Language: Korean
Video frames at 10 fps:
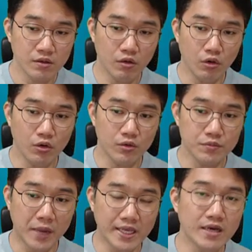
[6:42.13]

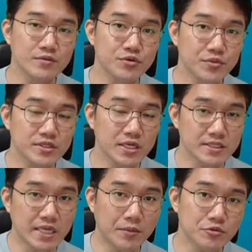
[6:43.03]
어, 방향은 분명히
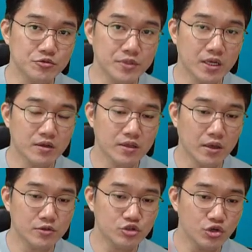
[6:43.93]
제가 잡아줍니다
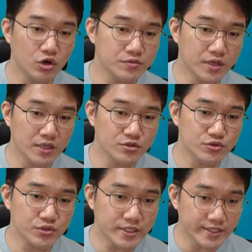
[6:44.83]
예, 취업을 할
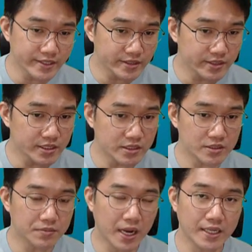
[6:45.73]
수 있는
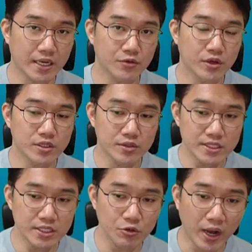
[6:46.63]
그 방향 왜냐하면
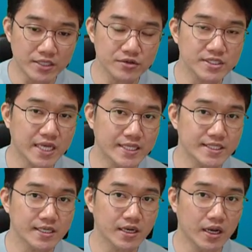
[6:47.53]
이 과정
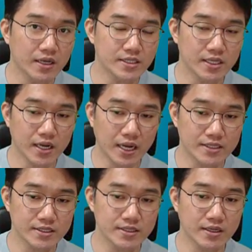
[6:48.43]
자체가 제가
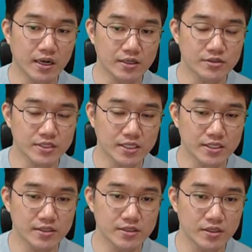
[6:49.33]
가르치는 그 과정
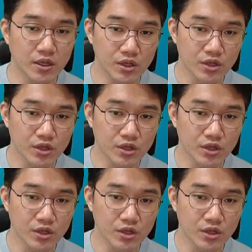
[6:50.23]
자체는